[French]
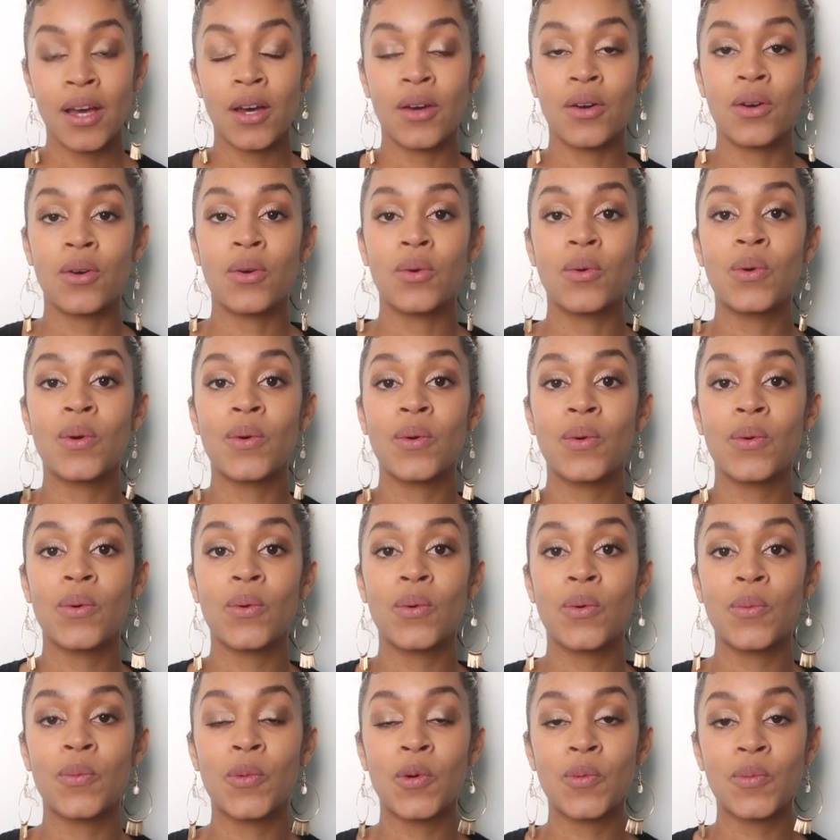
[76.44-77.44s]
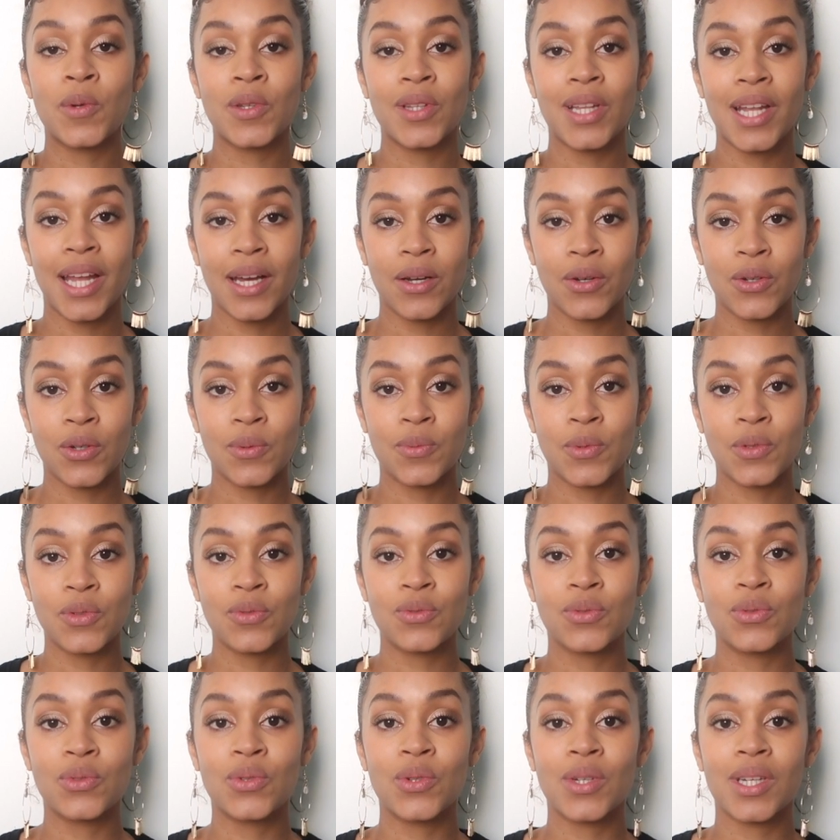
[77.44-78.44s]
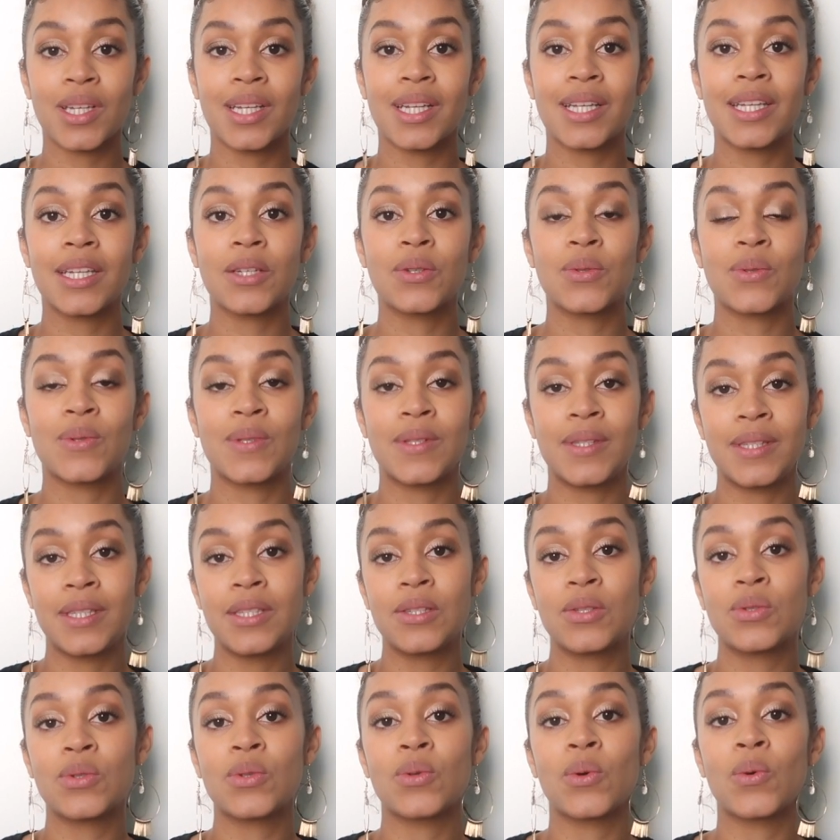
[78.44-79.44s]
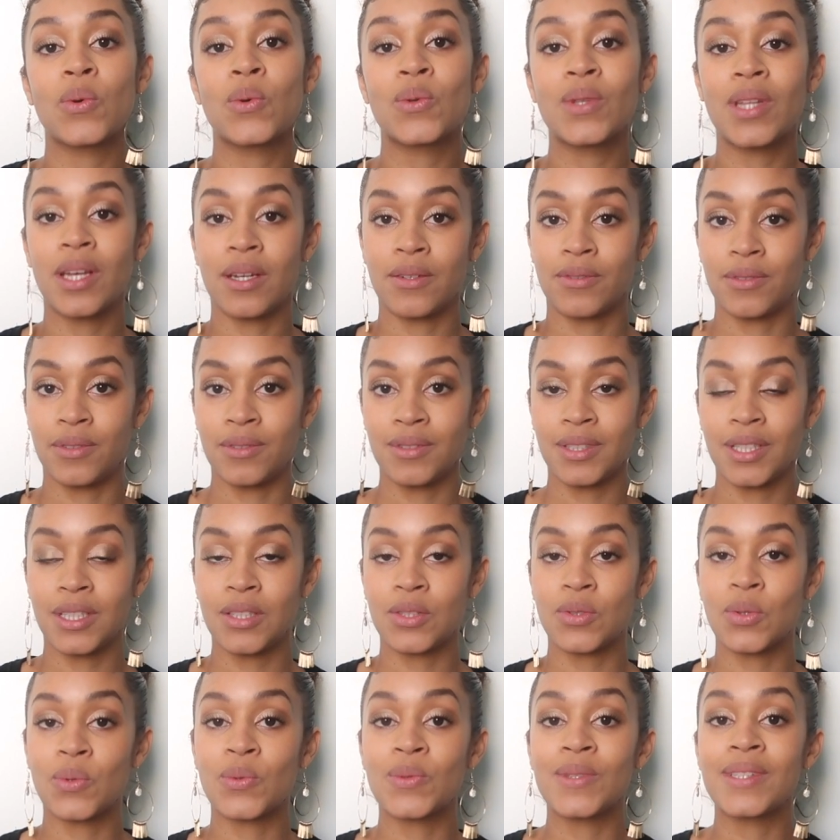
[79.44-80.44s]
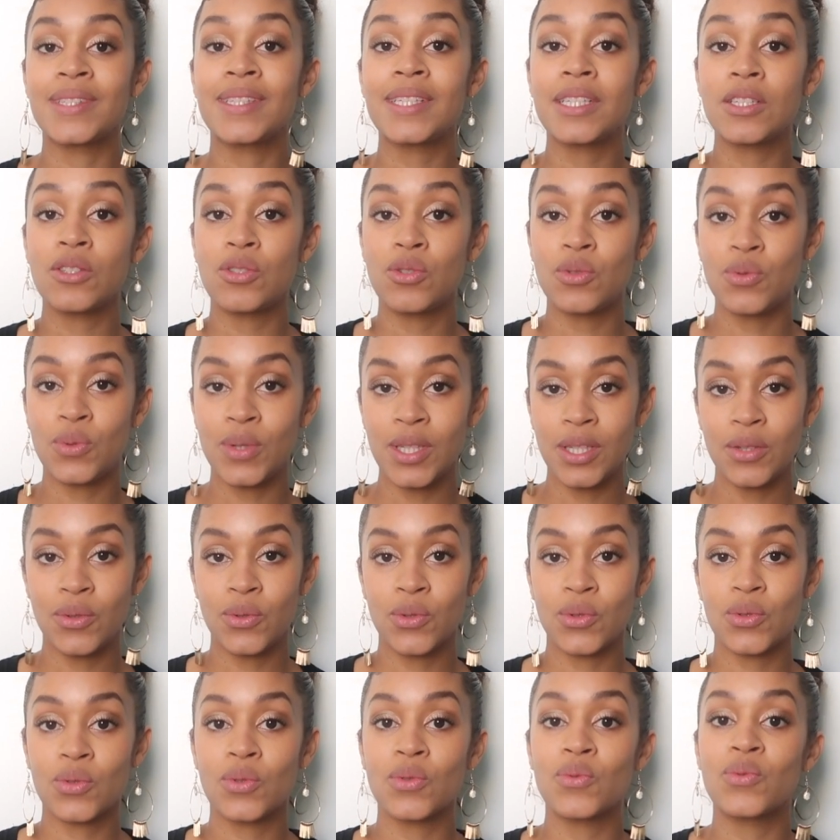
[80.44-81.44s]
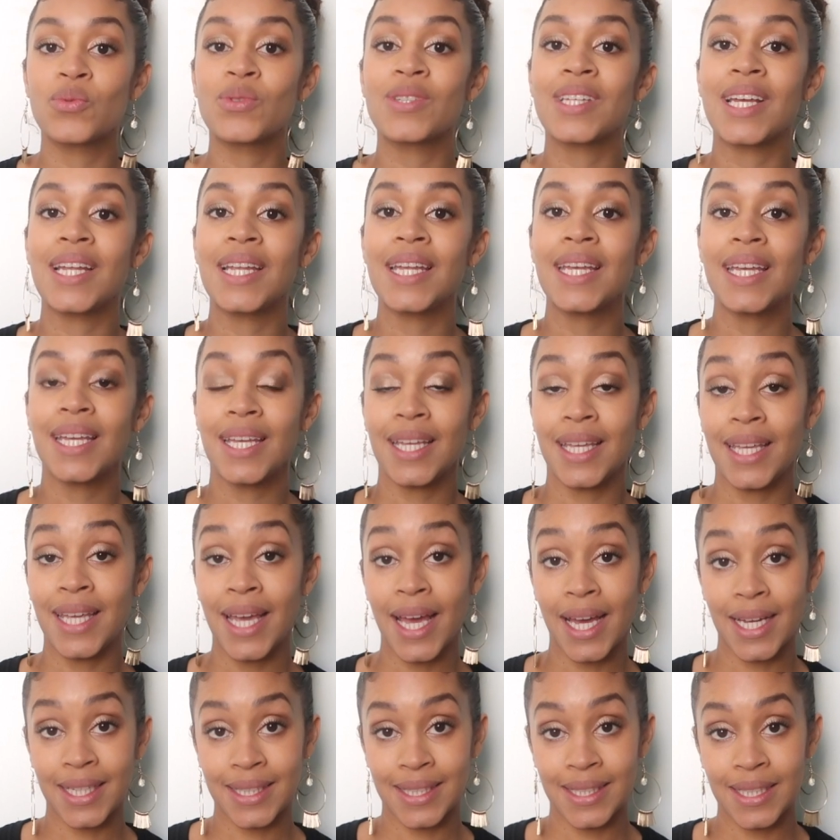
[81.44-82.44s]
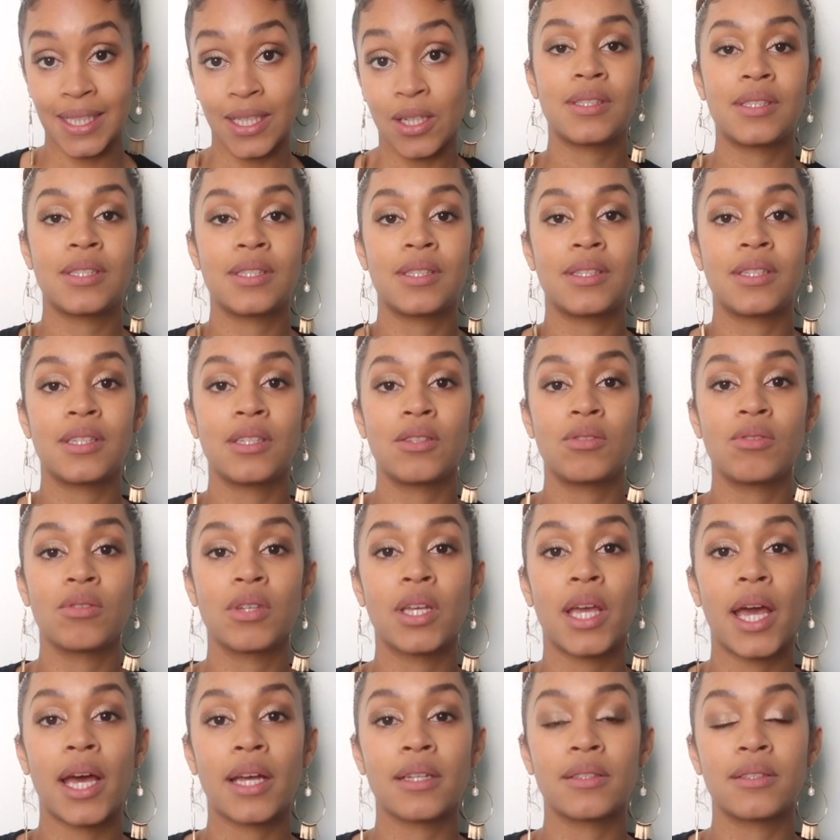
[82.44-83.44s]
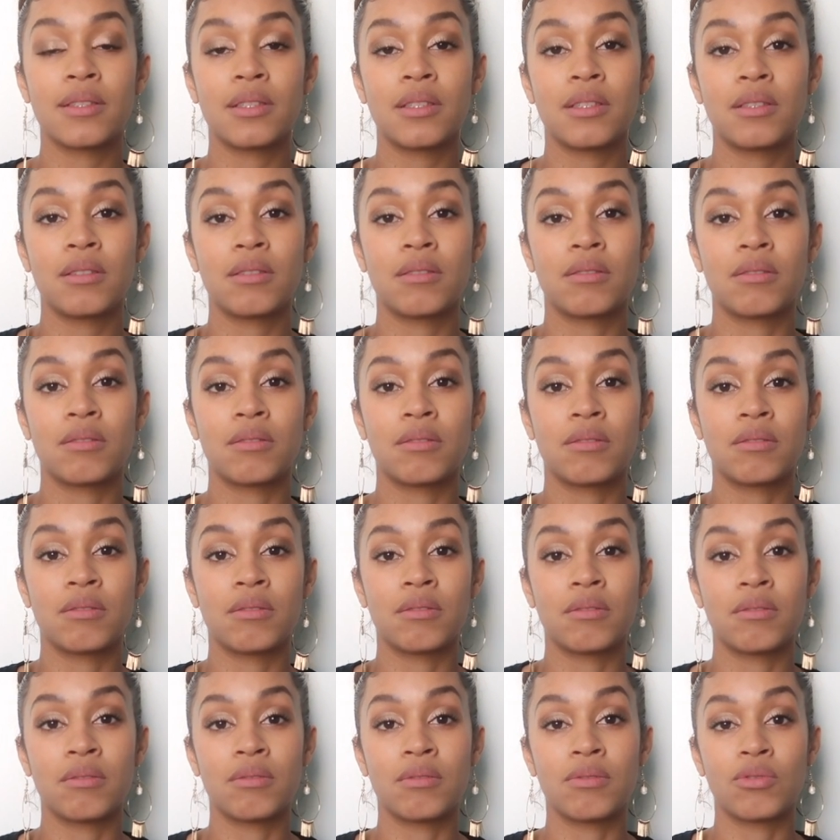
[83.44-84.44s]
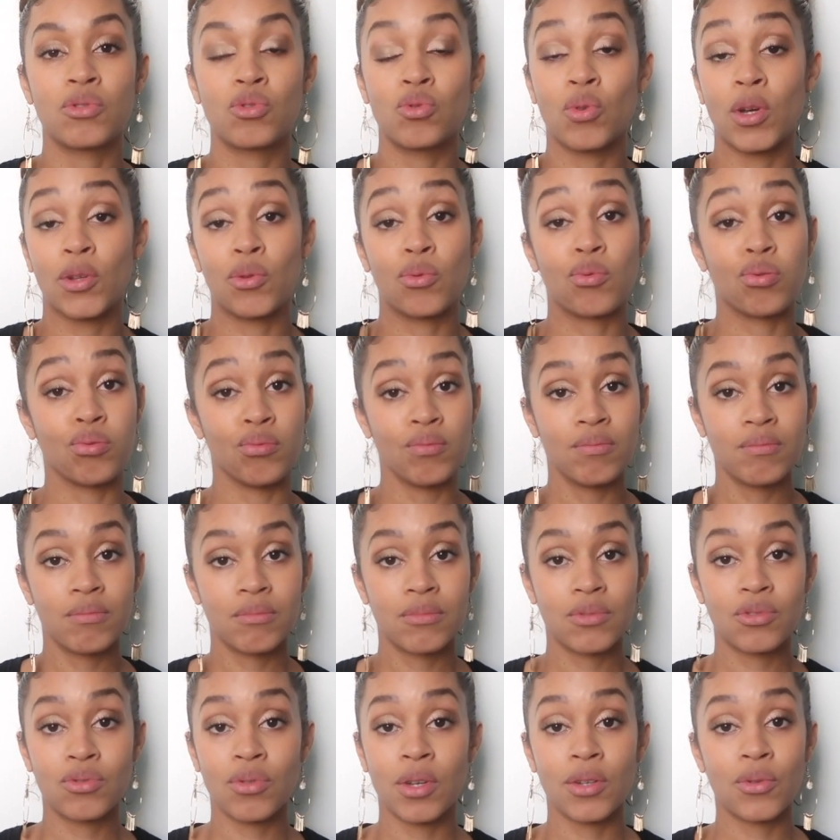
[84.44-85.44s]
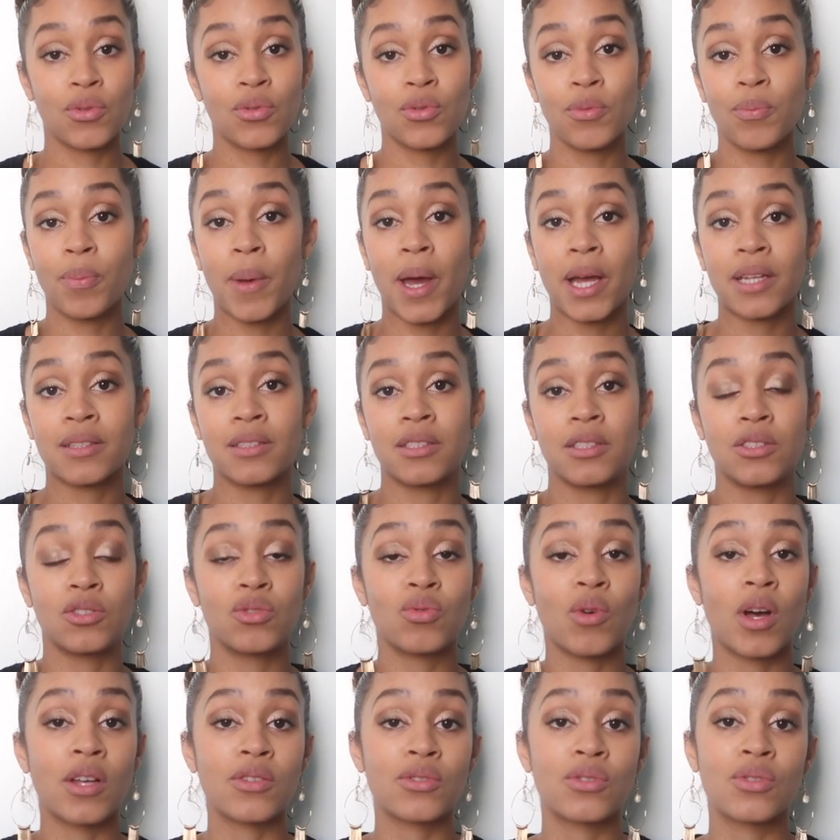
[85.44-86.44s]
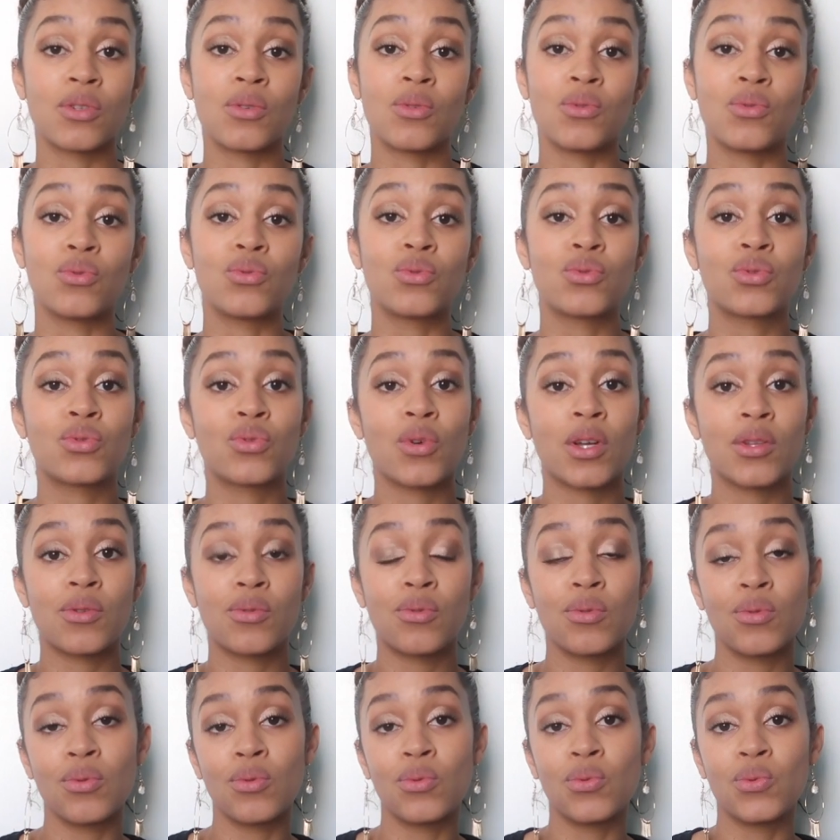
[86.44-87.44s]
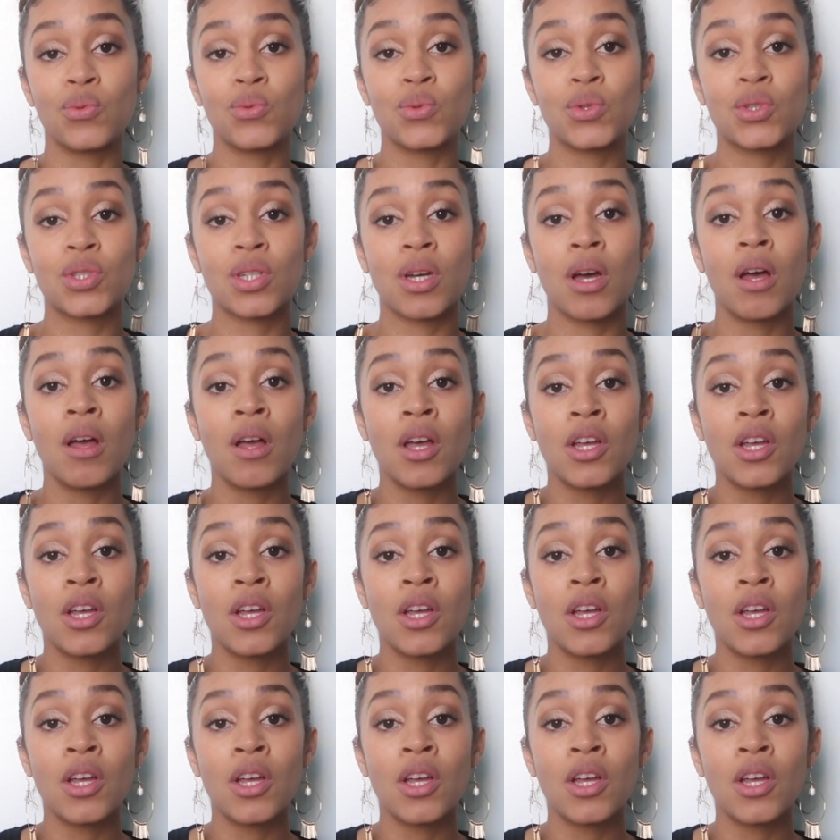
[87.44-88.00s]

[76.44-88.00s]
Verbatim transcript: Euh, au moment de la commande, vous ne réglez que 10 euros d'avance qui seront déduits de ce que vous allez garder. décider de garder euh, soit tout soit qu'une partie, soit un seul look, soit deux looks,